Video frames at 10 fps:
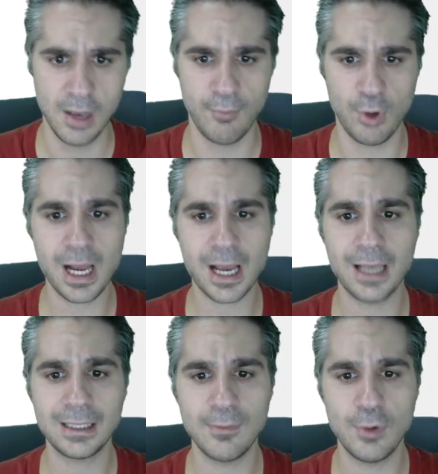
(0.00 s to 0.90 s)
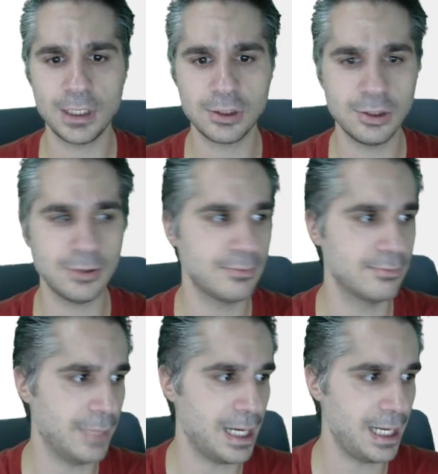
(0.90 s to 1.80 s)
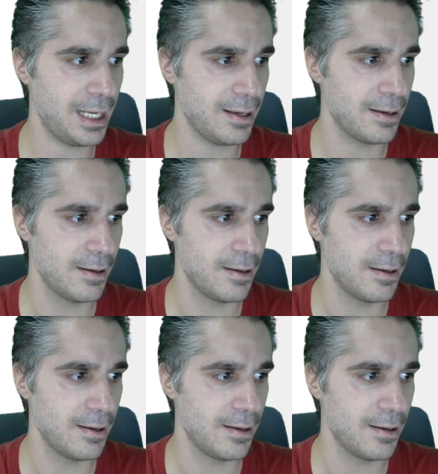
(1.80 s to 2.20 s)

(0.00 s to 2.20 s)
Pues ahora que hacemos eso, vale,